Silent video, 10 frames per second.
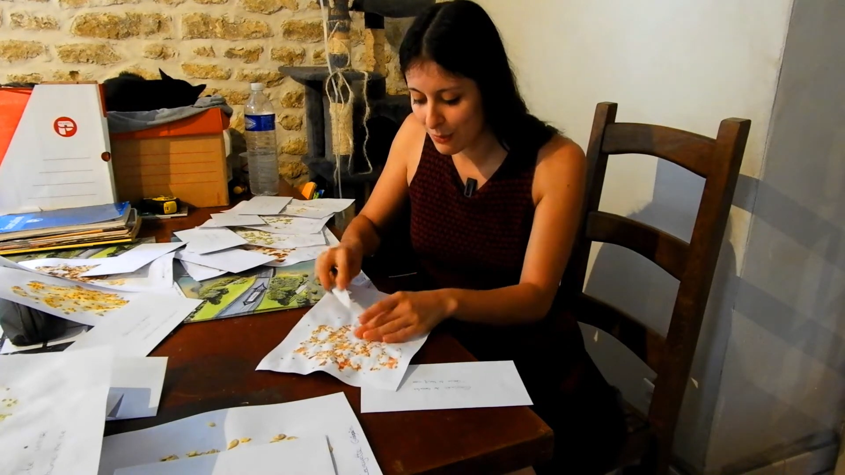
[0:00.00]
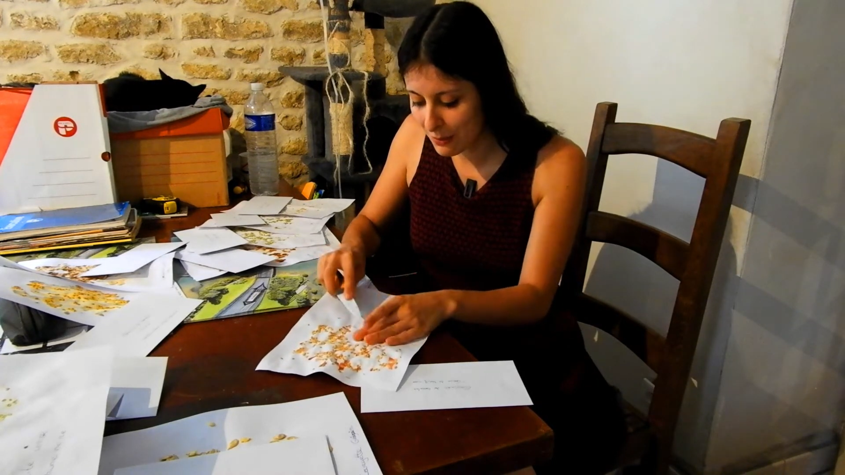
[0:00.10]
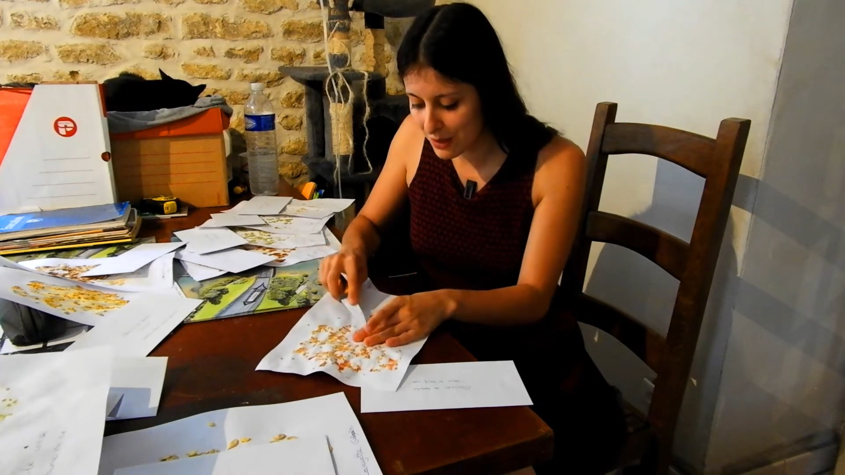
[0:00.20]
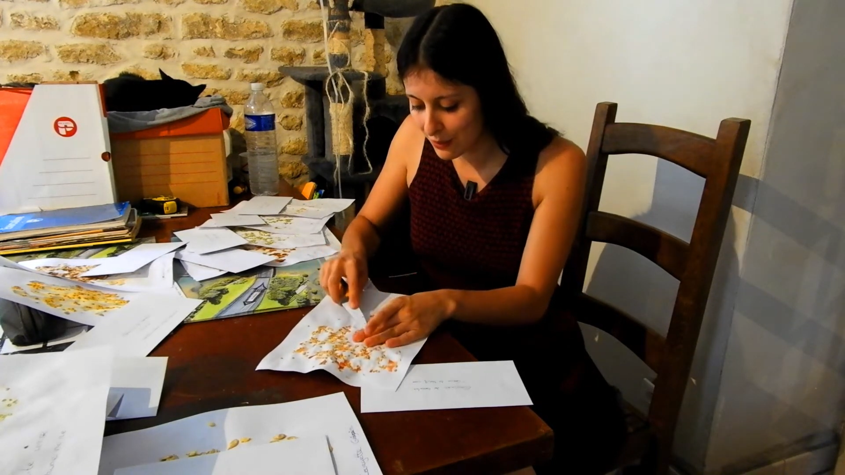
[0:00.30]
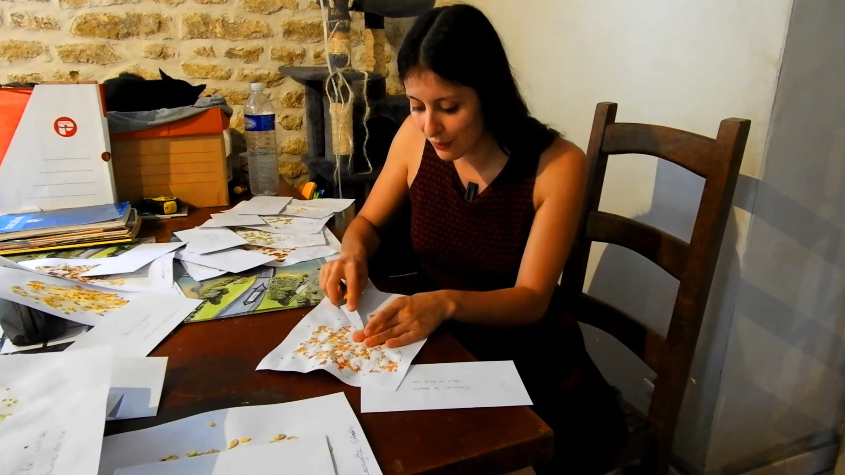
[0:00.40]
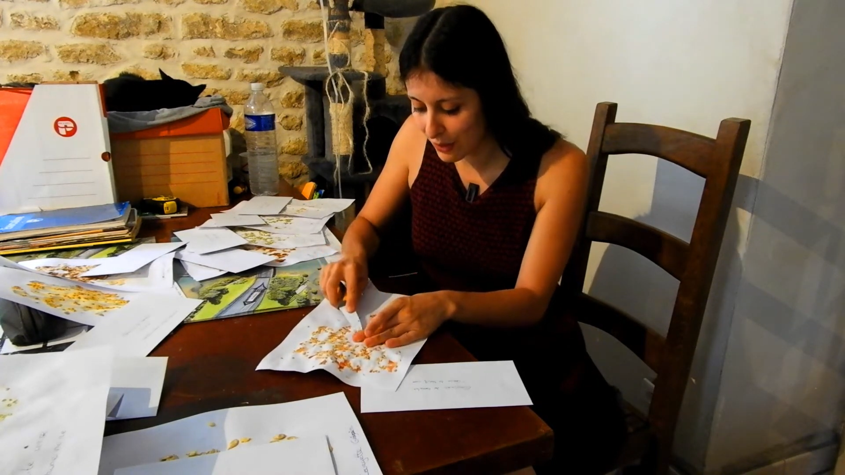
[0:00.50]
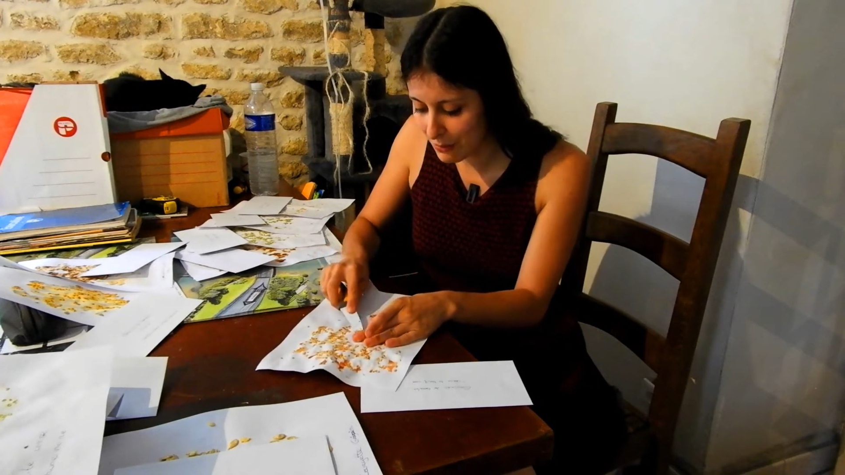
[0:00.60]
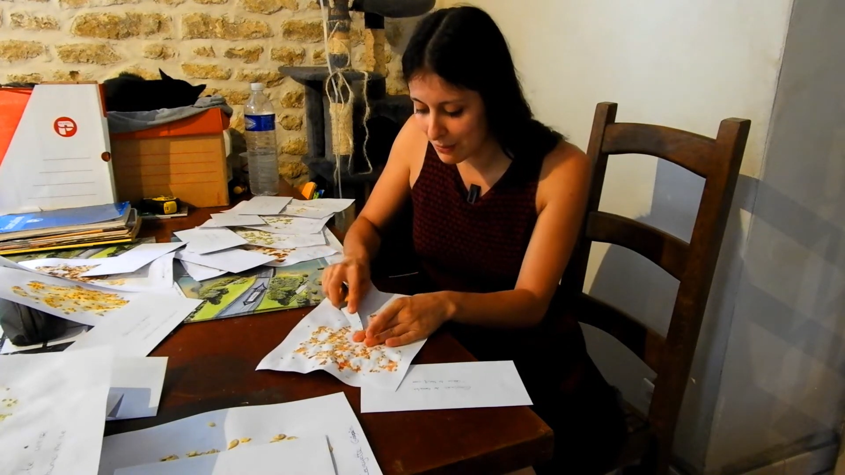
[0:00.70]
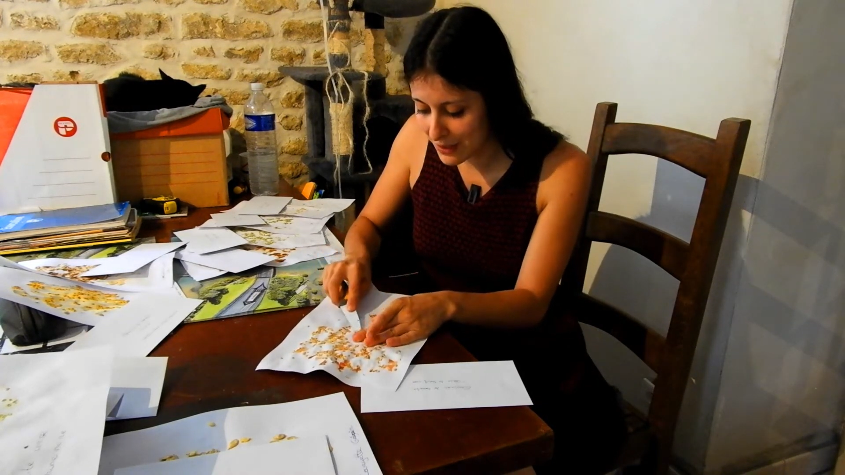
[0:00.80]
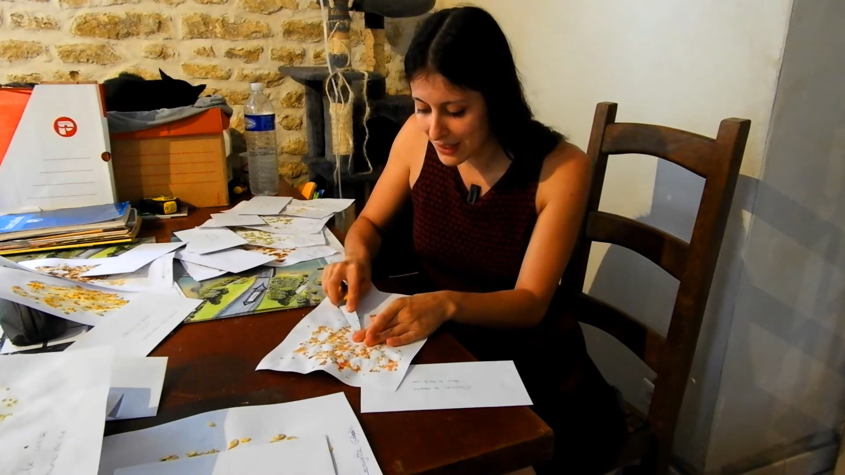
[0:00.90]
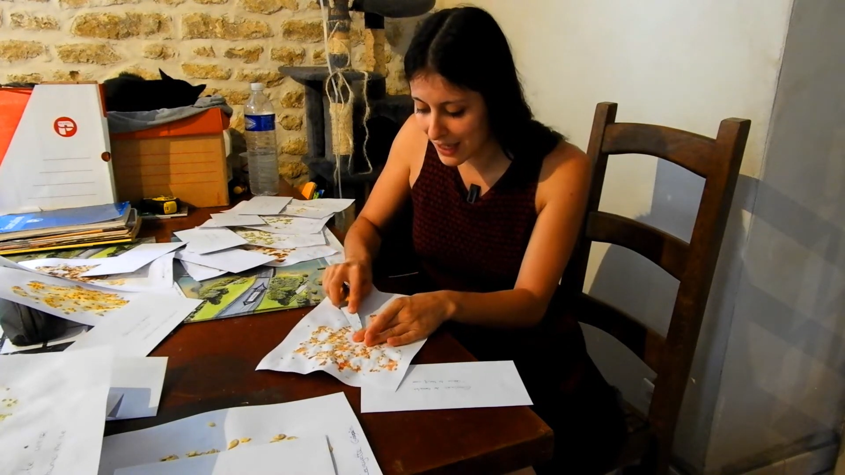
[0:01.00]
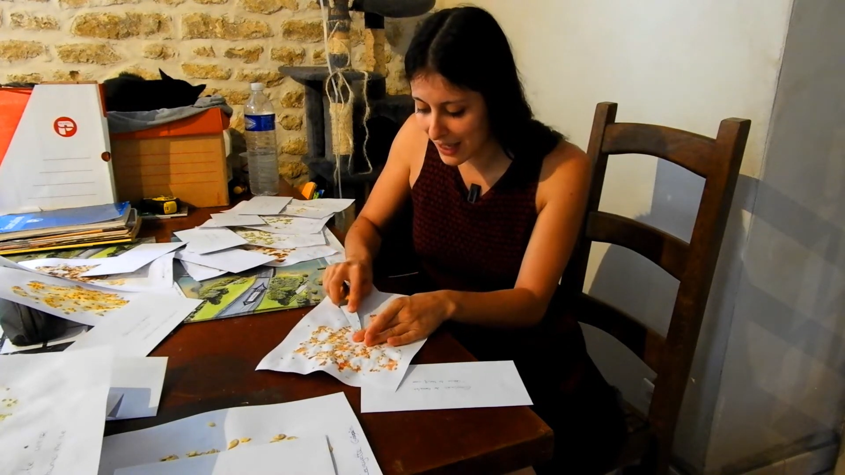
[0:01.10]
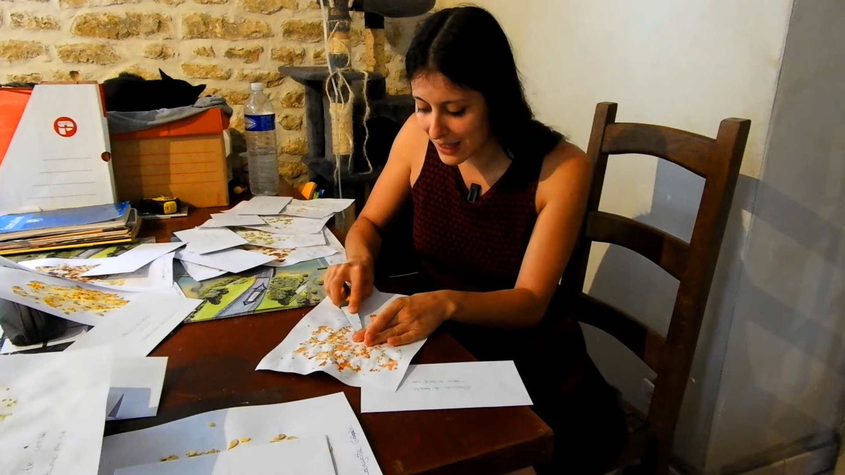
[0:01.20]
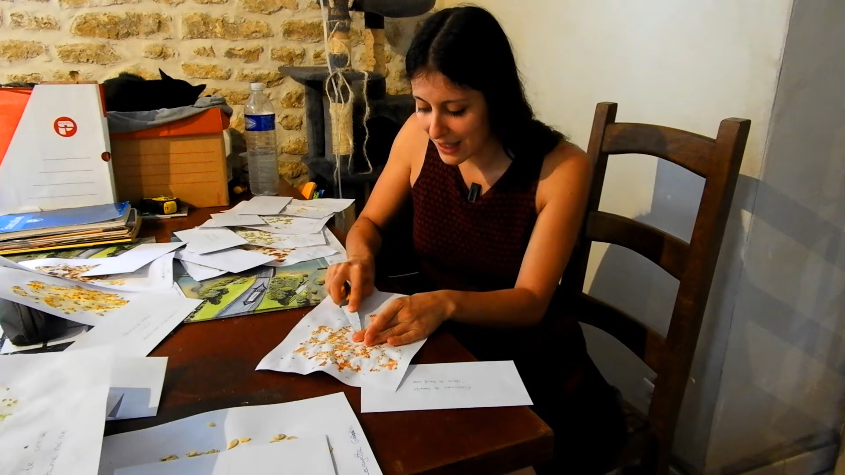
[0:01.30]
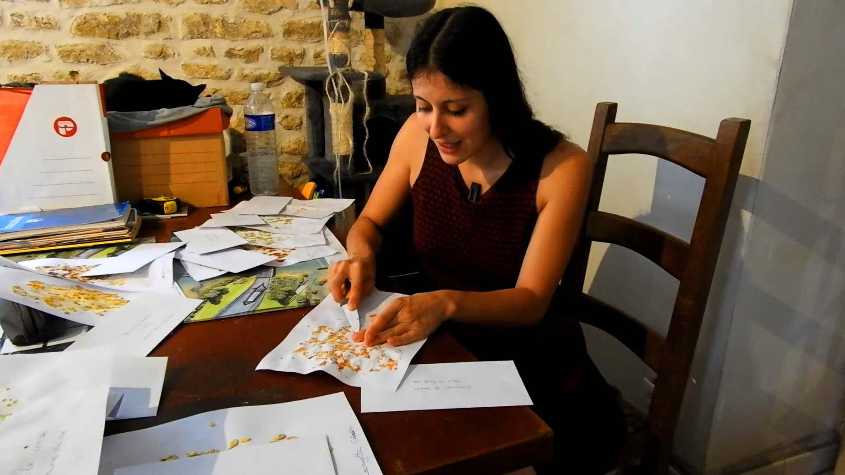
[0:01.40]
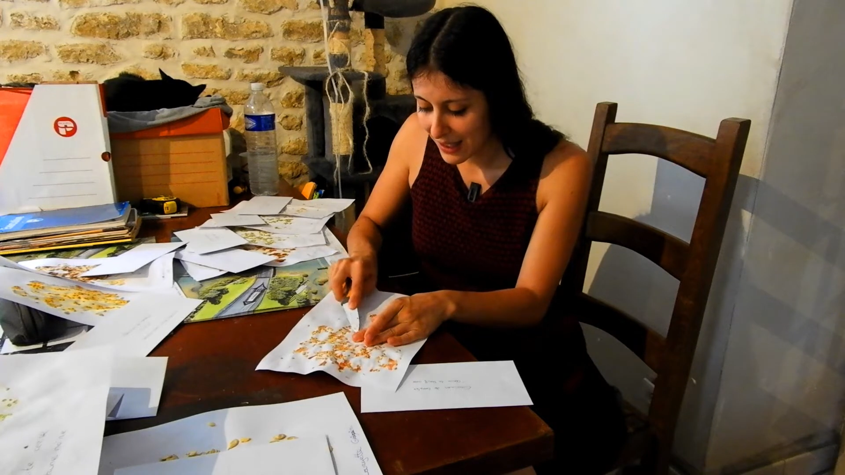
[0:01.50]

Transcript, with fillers: ma petite feuille, mes petites graines.